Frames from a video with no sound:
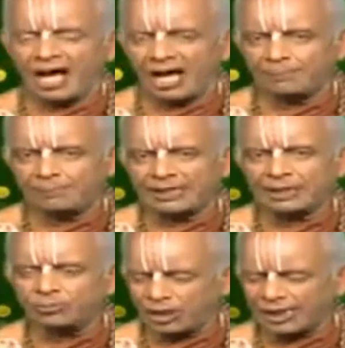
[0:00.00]
ఆ
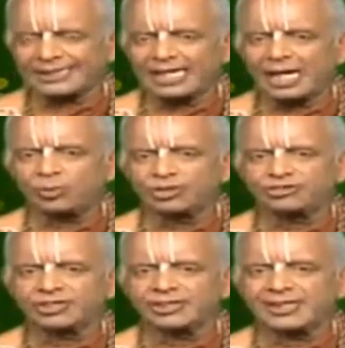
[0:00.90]
ఫలము నాకు ఇలా
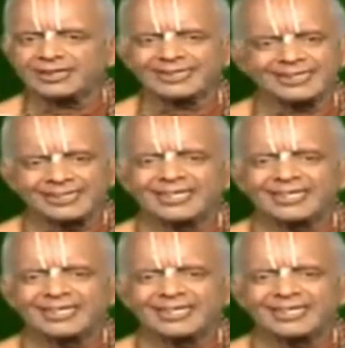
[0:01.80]
వచ్చింది అంటే